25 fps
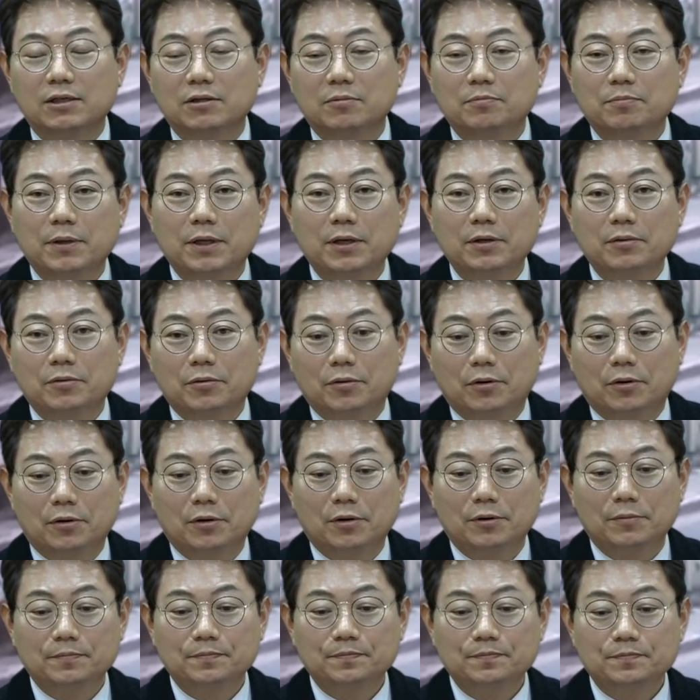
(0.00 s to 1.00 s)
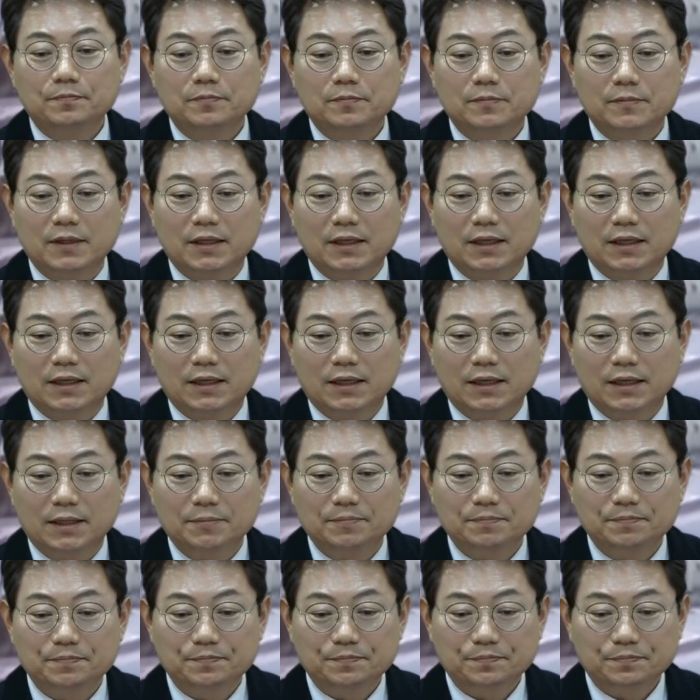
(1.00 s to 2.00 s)
그건 빼고 네
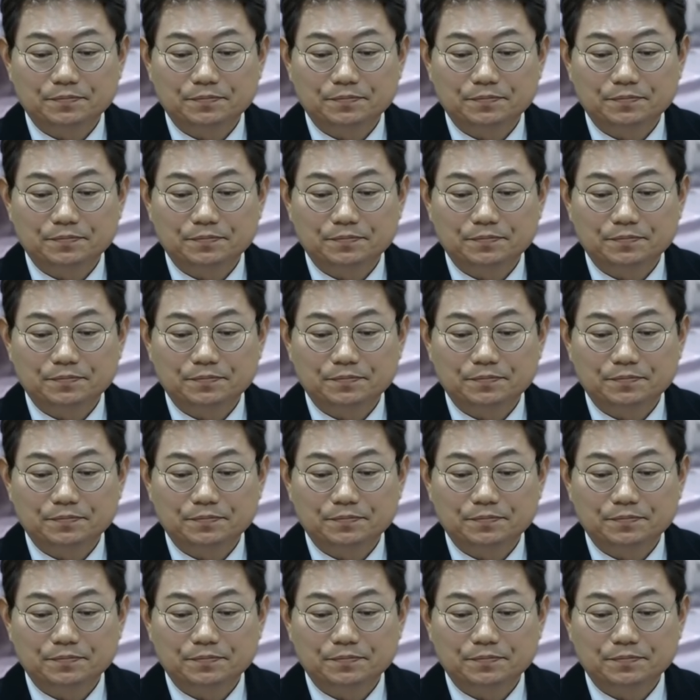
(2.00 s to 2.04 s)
